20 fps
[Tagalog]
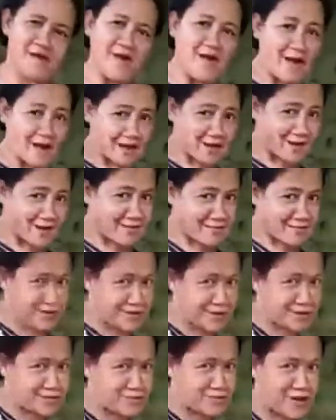po. Ang
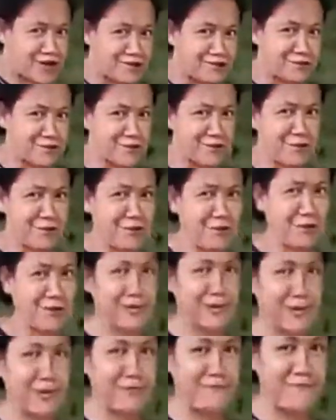ganda ng dress ko.
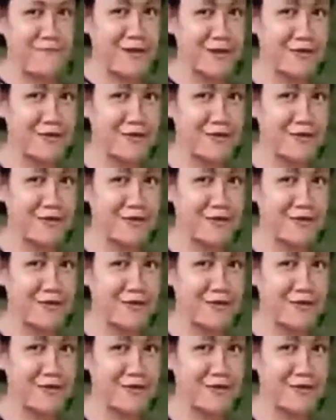Gift